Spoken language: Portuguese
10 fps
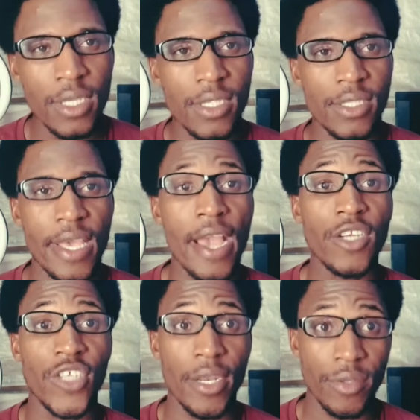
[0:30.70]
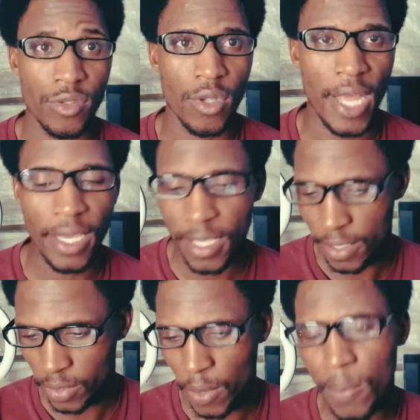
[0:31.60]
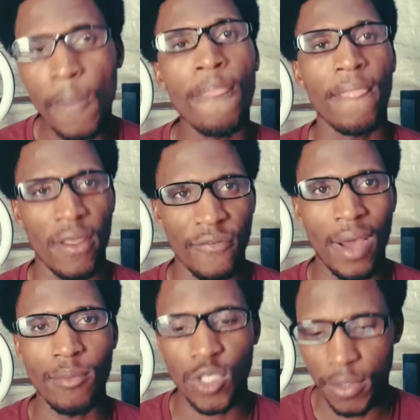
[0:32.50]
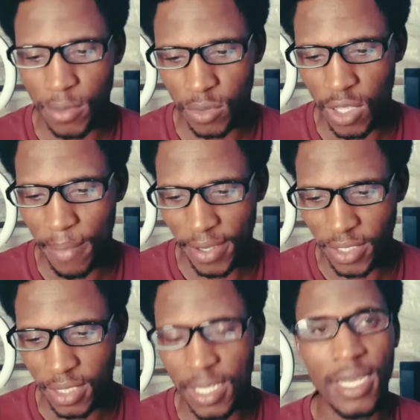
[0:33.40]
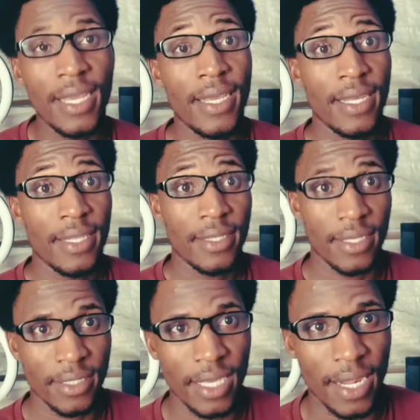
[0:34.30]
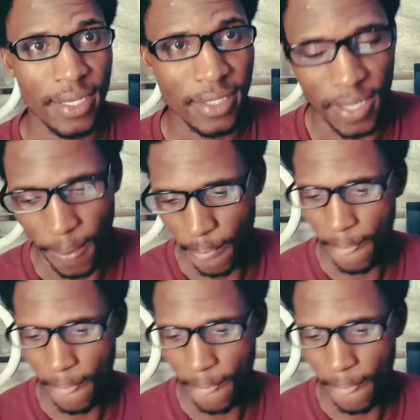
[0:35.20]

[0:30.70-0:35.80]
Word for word: Segue já deixa o seu like, então vamos ao assunto que mais te interessa.